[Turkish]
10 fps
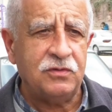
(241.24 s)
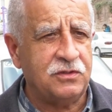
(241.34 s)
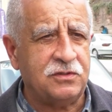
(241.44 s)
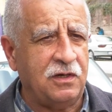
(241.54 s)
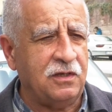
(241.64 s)

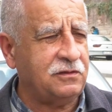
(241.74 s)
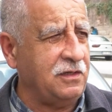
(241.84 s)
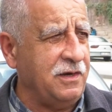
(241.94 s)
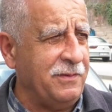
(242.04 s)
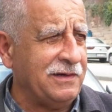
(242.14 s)
İnşallah
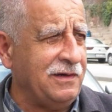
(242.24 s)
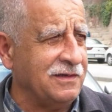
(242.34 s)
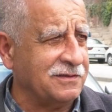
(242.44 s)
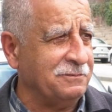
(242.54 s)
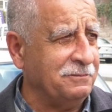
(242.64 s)
denemek
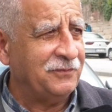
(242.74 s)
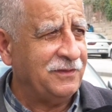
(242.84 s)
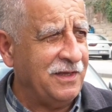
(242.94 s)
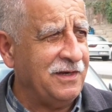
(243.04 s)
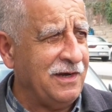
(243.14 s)
lazım.
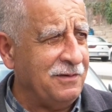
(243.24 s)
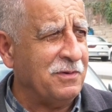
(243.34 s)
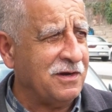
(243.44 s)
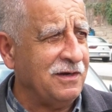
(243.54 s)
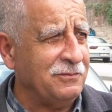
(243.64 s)
Deneyelim
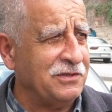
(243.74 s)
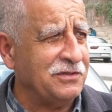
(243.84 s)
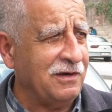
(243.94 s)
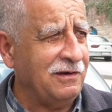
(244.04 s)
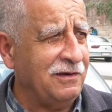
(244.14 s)
bakalım
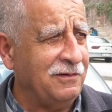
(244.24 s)
inşallah.